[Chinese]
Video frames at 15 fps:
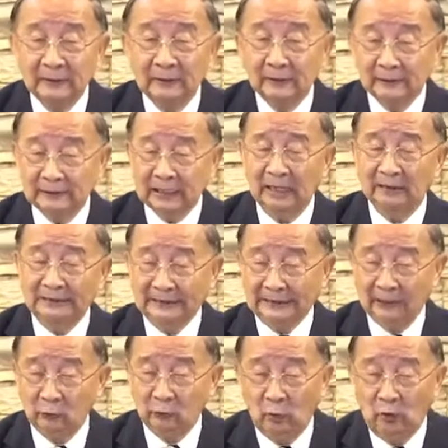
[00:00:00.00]
上帝的
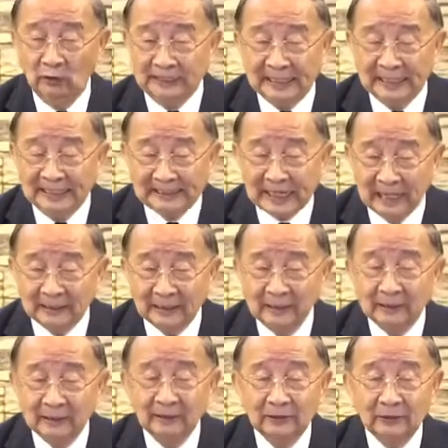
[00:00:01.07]
国临在，
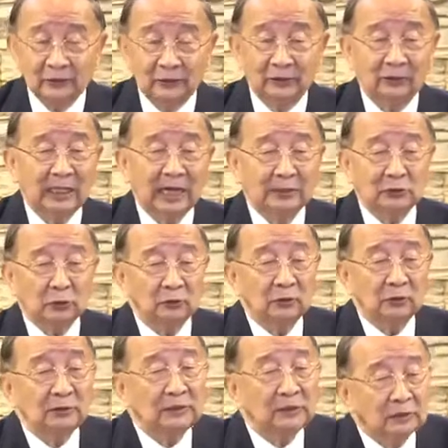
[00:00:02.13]
使他就
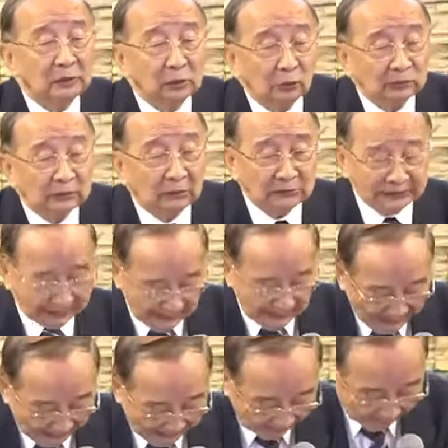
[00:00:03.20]
受到震
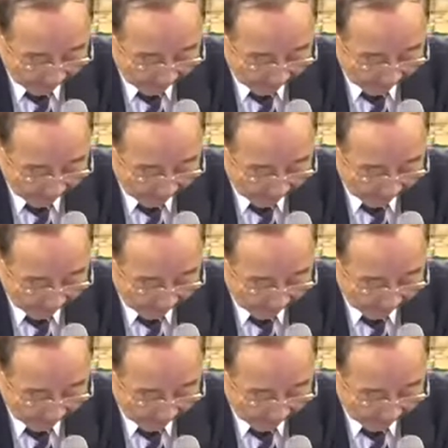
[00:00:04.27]
撼。